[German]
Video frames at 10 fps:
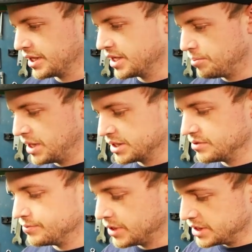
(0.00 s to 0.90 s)
Regel platt,
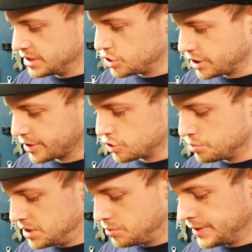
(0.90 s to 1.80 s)
weil die halt nicht direkt
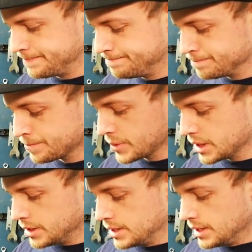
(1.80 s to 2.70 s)
geschmiert werden.
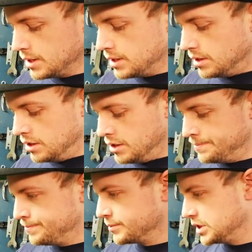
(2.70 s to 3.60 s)

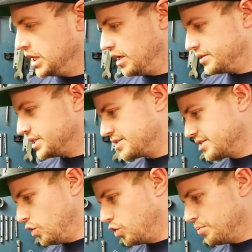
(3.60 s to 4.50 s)
Ähm, ja, das ist
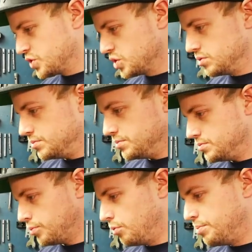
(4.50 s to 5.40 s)
auch immer so eine
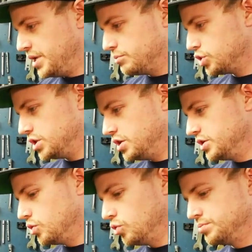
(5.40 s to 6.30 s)
Problemstelle
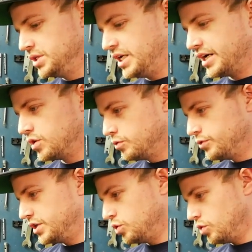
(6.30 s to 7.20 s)
hier oben, die Lagerung
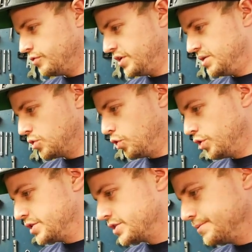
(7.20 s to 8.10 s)
von der Nockenwelle im
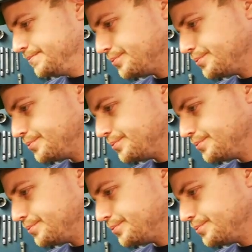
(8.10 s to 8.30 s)
Gehäuse.